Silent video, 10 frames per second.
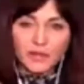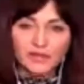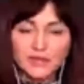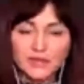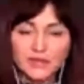а
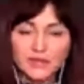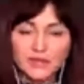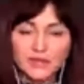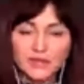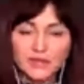есть
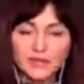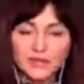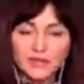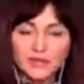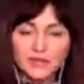шанс,
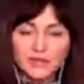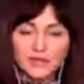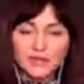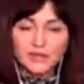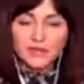что вот
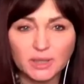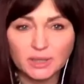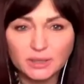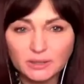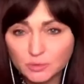э,
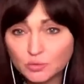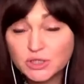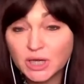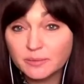э, Грузия,